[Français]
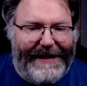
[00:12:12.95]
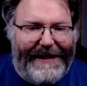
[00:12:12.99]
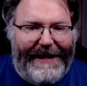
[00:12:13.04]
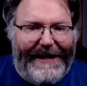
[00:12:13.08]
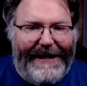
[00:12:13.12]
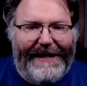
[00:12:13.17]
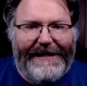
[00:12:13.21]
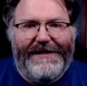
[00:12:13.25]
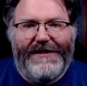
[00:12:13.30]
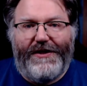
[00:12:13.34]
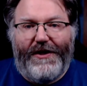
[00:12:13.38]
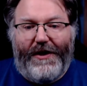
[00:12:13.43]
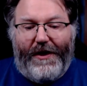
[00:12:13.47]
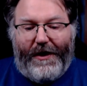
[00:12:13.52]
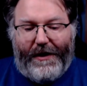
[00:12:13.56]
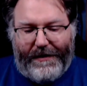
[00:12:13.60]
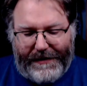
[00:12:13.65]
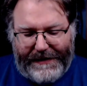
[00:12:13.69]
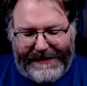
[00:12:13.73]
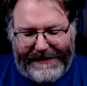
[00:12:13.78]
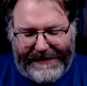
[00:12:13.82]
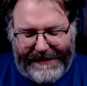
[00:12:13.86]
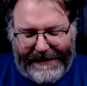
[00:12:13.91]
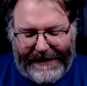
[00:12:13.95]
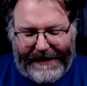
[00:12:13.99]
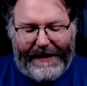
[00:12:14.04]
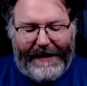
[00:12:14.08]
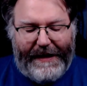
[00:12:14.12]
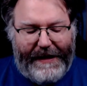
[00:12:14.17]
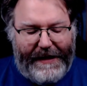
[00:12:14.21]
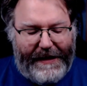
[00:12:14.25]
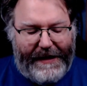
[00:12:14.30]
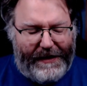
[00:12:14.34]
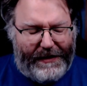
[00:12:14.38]

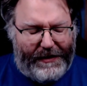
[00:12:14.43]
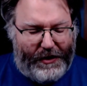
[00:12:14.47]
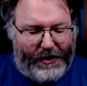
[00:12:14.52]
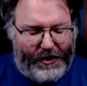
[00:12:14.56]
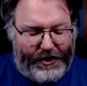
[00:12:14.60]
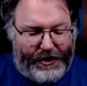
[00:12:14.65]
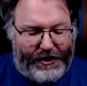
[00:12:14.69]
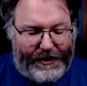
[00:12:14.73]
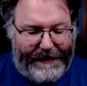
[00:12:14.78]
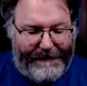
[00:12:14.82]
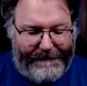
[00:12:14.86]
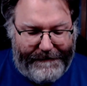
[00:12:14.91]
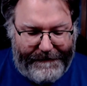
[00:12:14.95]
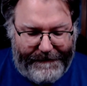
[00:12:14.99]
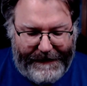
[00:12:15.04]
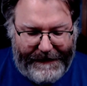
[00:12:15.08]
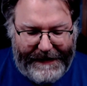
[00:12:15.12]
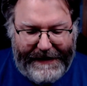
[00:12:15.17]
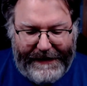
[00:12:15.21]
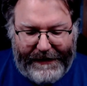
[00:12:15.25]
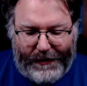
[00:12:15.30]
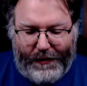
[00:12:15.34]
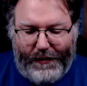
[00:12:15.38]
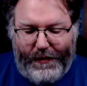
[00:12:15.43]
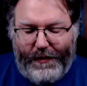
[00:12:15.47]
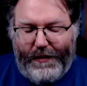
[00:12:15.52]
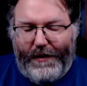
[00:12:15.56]
extraordinaires que j'ai vécues